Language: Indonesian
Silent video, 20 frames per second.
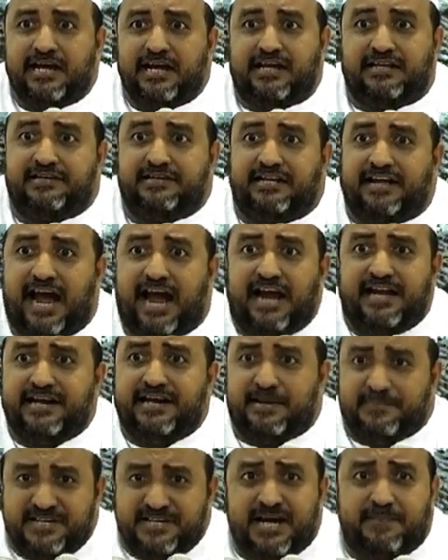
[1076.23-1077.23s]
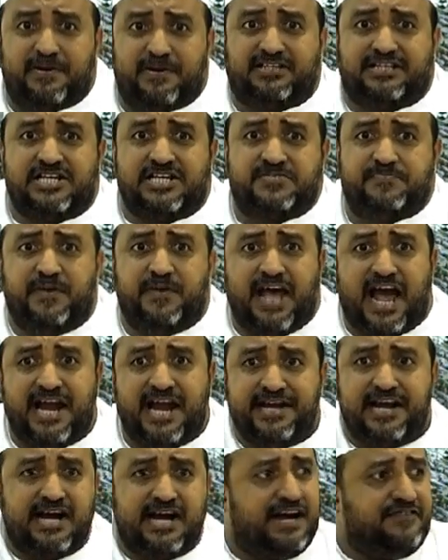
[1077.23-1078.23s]
Ketika Anda dia bertasbih,
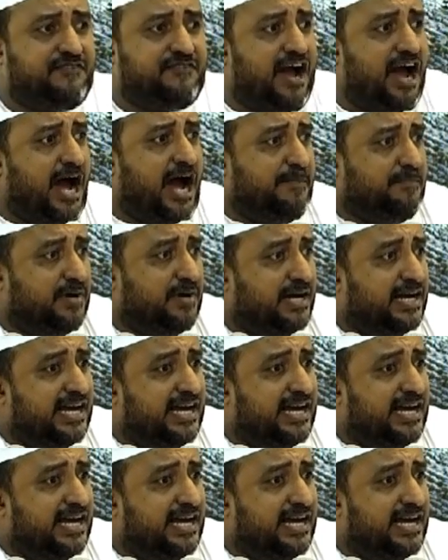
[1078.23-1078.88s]
Anda nggak faham